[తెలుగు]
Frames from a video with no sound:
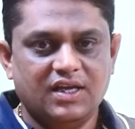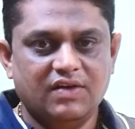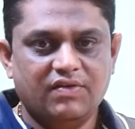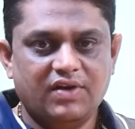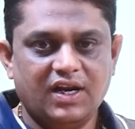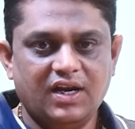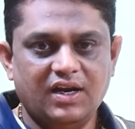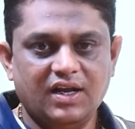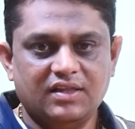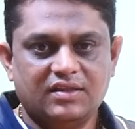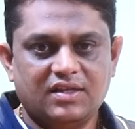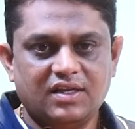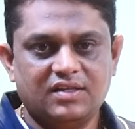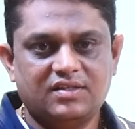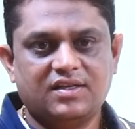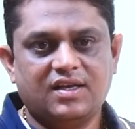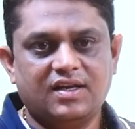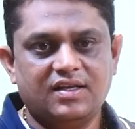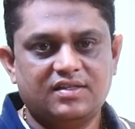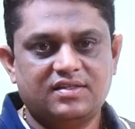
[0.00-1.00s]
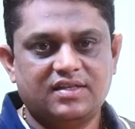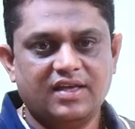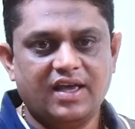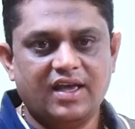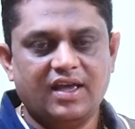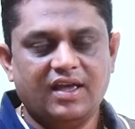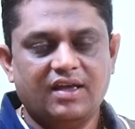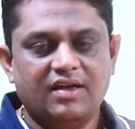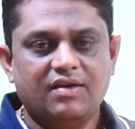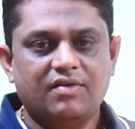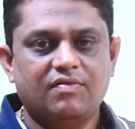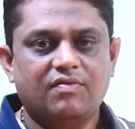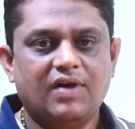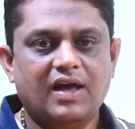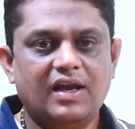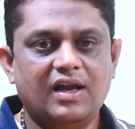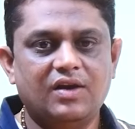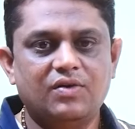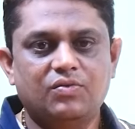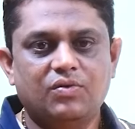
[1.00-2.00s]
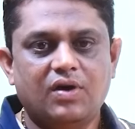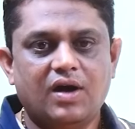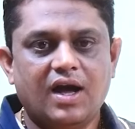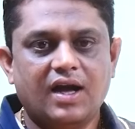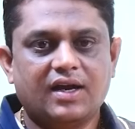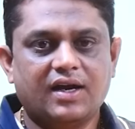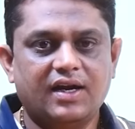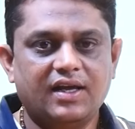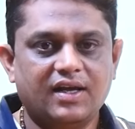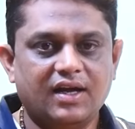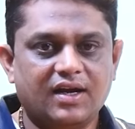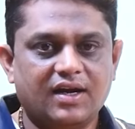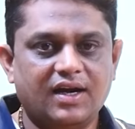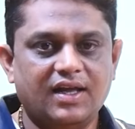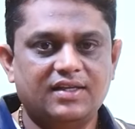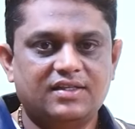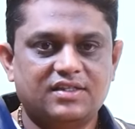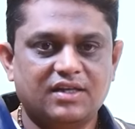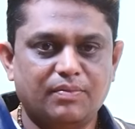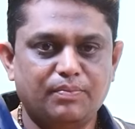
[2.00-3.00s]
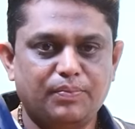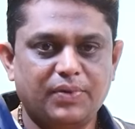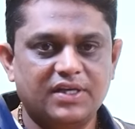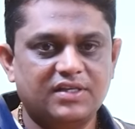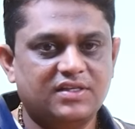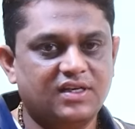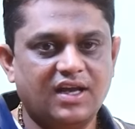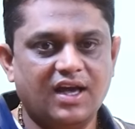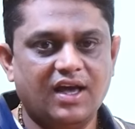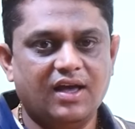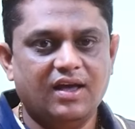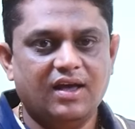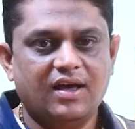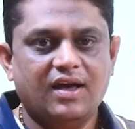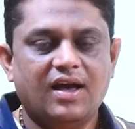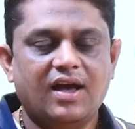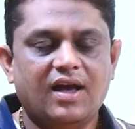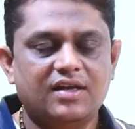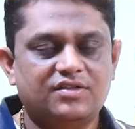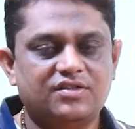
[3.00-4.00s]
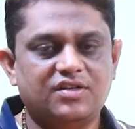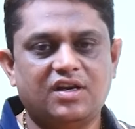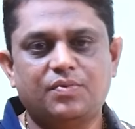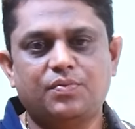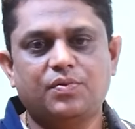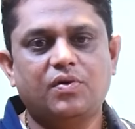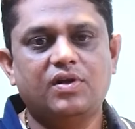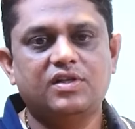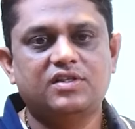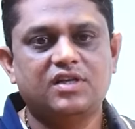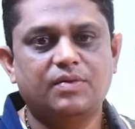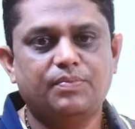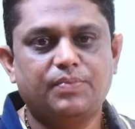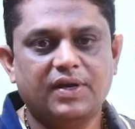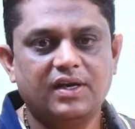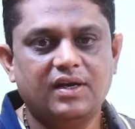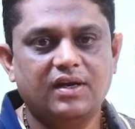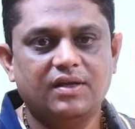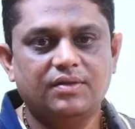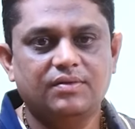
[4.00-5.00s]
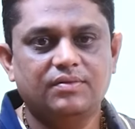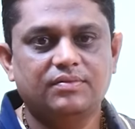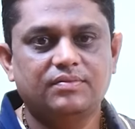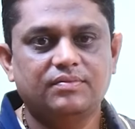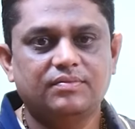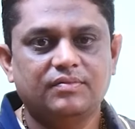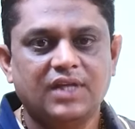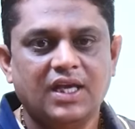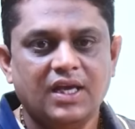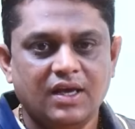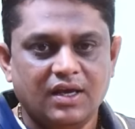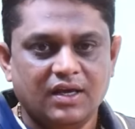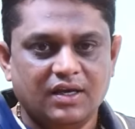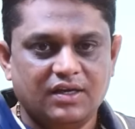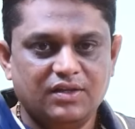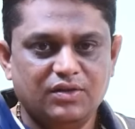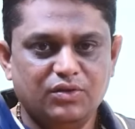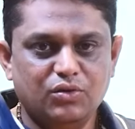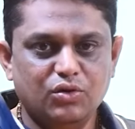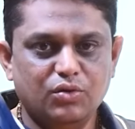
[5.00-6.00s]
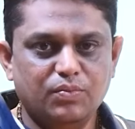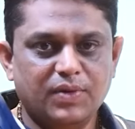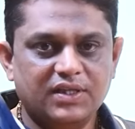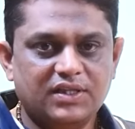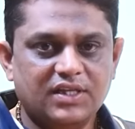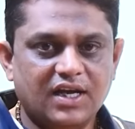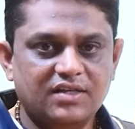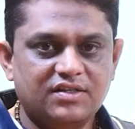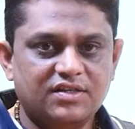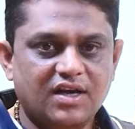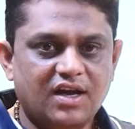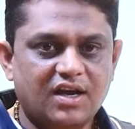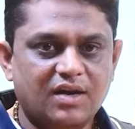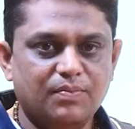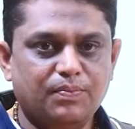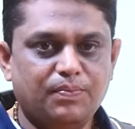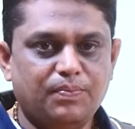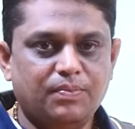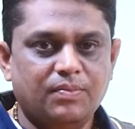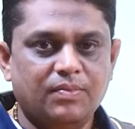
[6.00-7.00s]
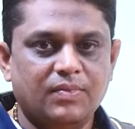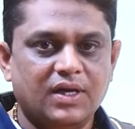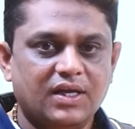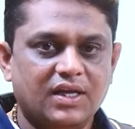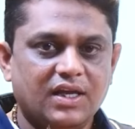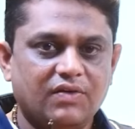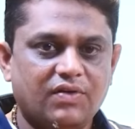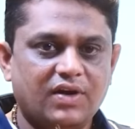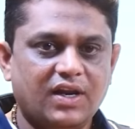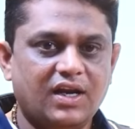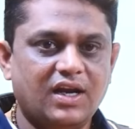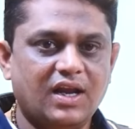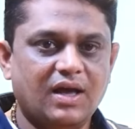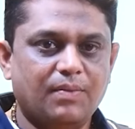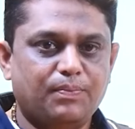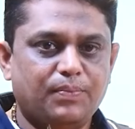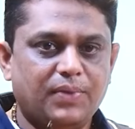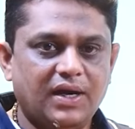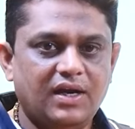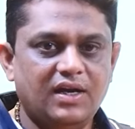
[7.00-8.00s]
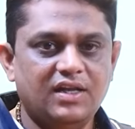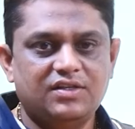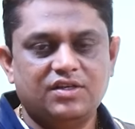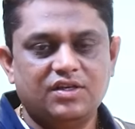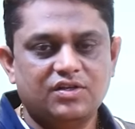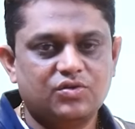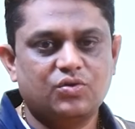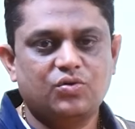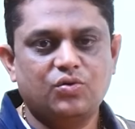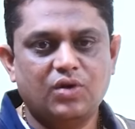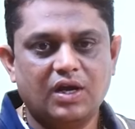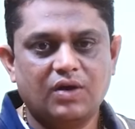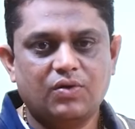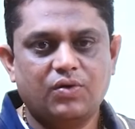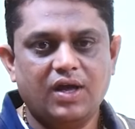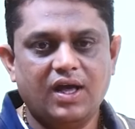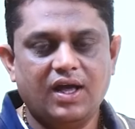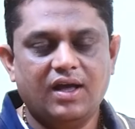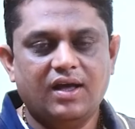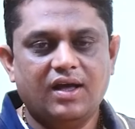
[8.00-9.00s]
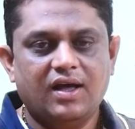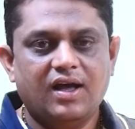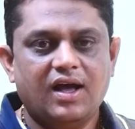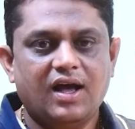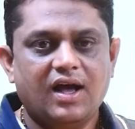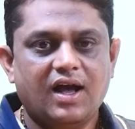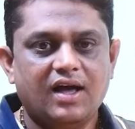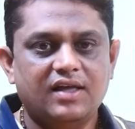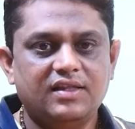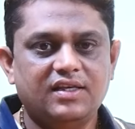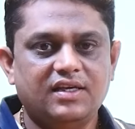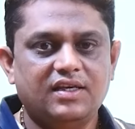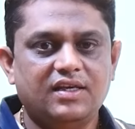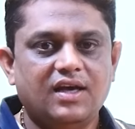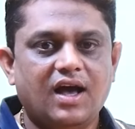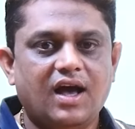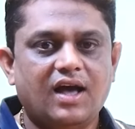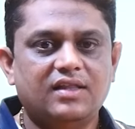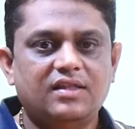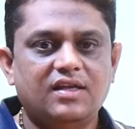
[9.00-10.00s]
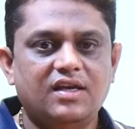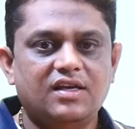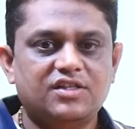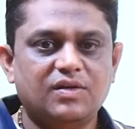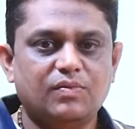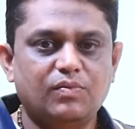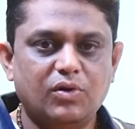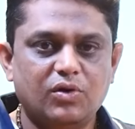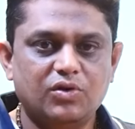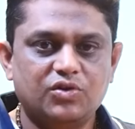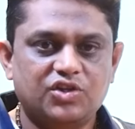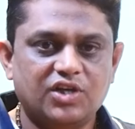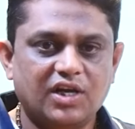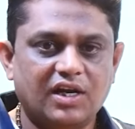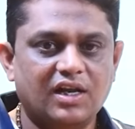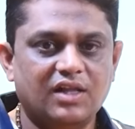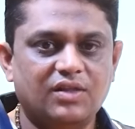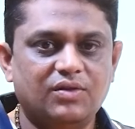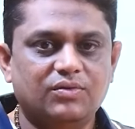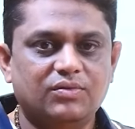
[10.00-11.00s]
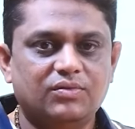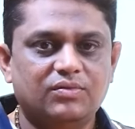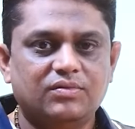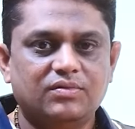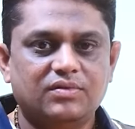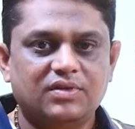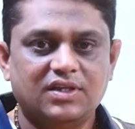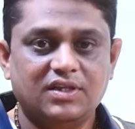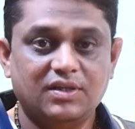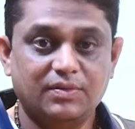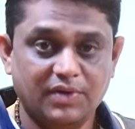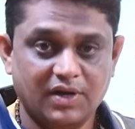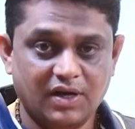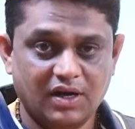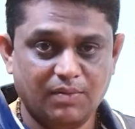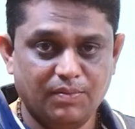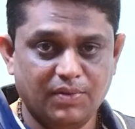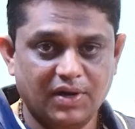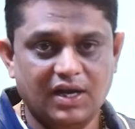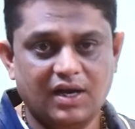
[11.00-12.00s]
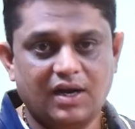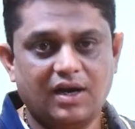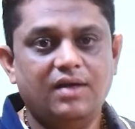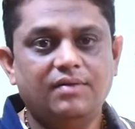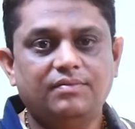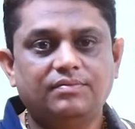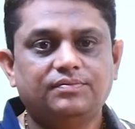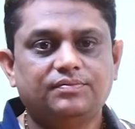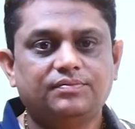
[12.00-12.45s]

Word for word: ఎవరైనా తిరస్కరిస్తే వాళ్ళను అక్కడికక్కడే చంపేసినా ఆశ్చర్యపోవాల్సిన పని లేదు హిందూ మతాచారం ఎవరైనా పెళ్లి చేసుకున్నా కూడా అది ఆ దేశంలో చెల్లదు ఇది మీరు నమ్మగలరా